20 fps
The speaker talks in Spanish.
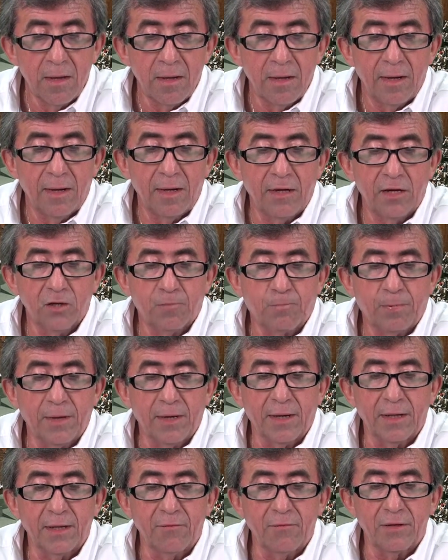El
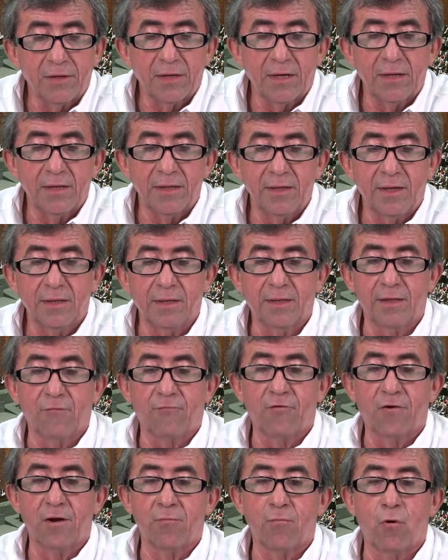despliegue de vitalidad y de
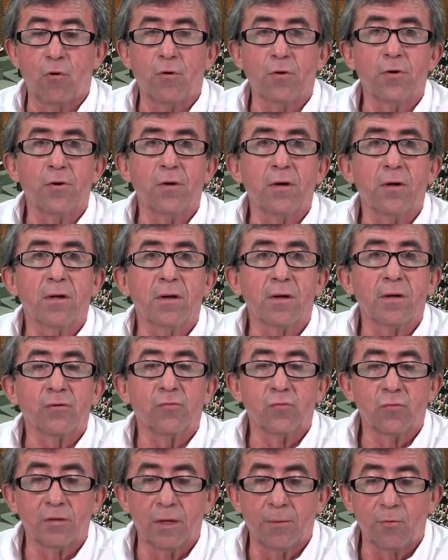fervor
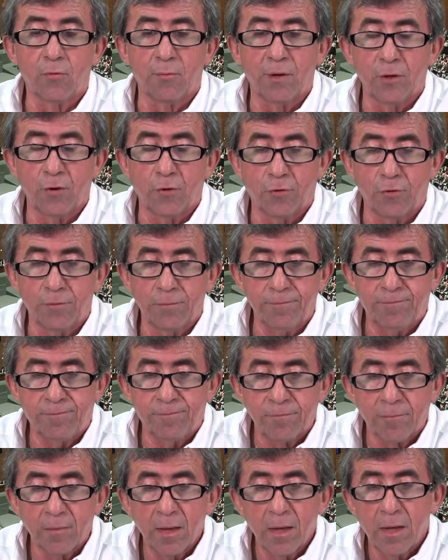resulta abrumador.
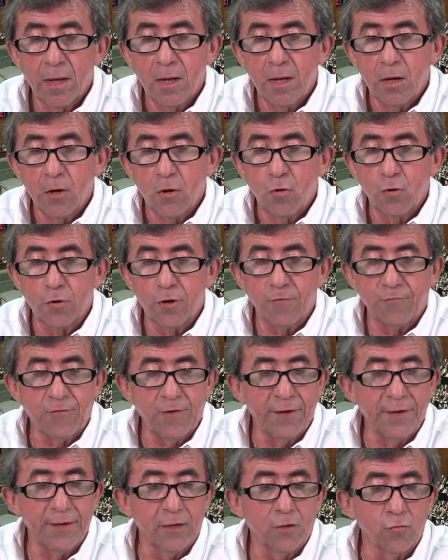Lo
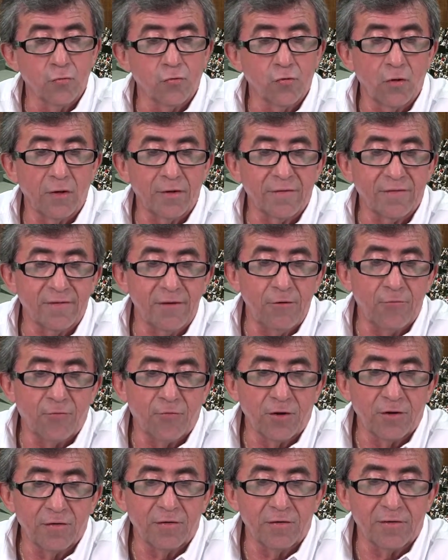refleja incluso las
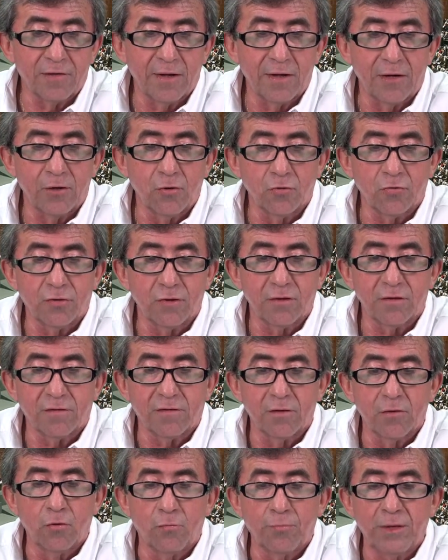cifras. Hasta la noche de
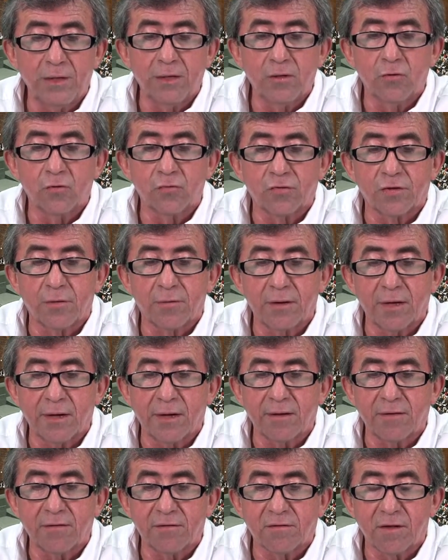este domingo se habían
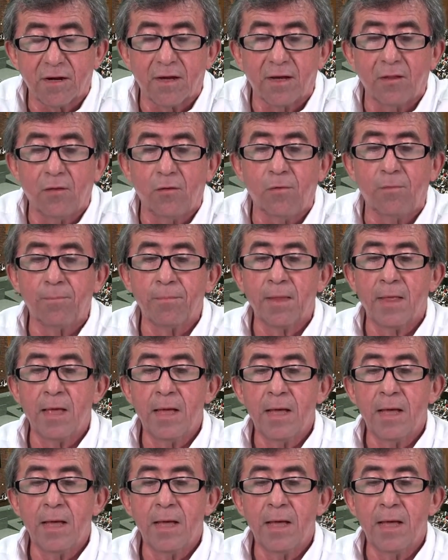registrado